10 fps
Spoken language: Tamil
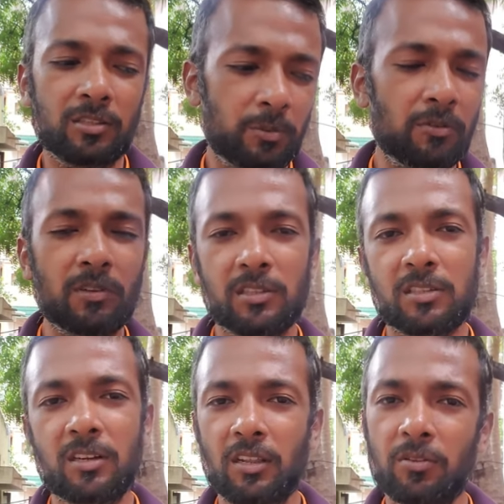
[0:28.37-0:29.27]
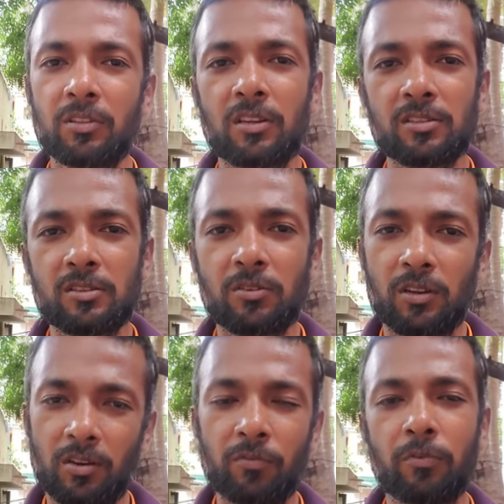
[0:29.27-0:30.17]
ஸ்பெசிஃபிகேஷன் எல்லாருக்கும்
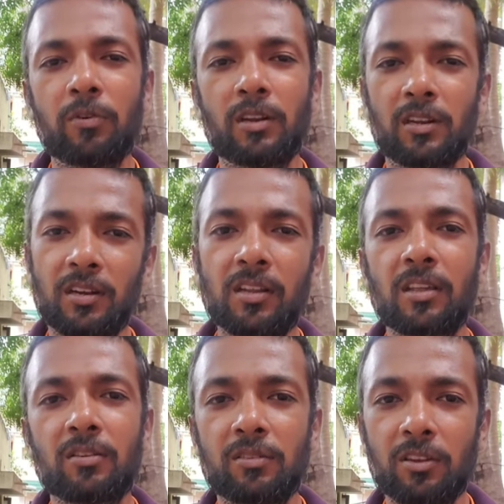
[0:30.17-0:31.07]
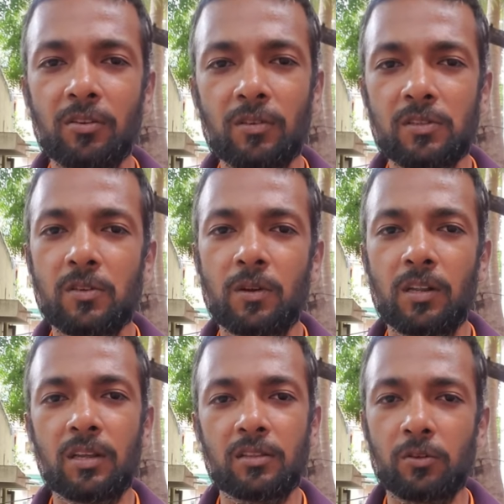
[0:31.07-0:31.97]
தெரிஞ்சிருக்கும் எல்லாரும் ஃபோன் என்னென்ன எல்லாருக்கும் தெரியும்னு
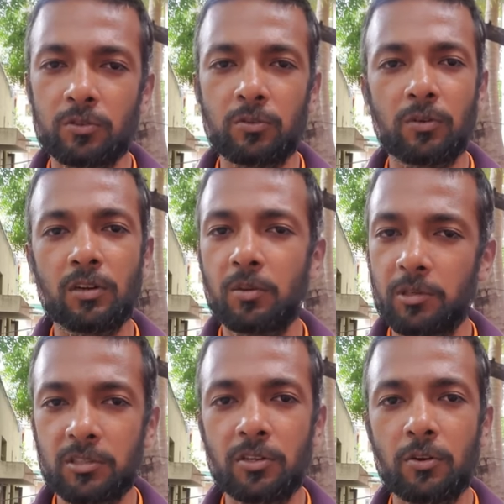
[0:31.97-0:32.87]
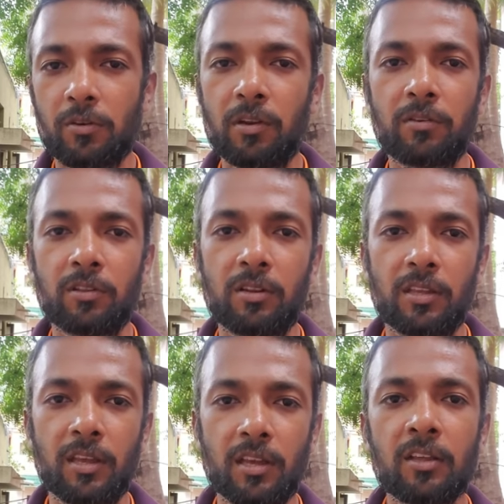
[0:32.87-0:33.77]
வச்சுக்கோங்களேன் தௌசண்ட் டூ ஹண்ட்ரட் டிமென்சிட்டியோட வேறு வருது
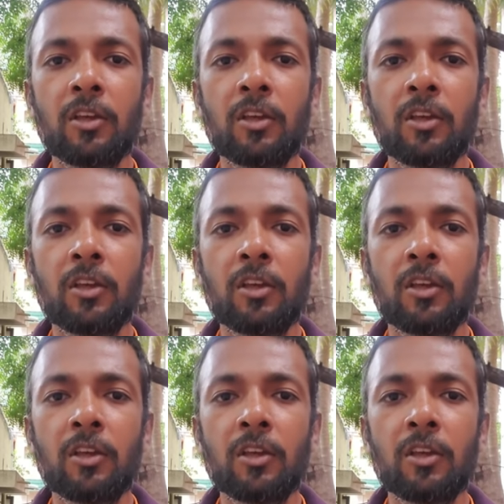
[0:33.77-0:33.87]
இல்லையா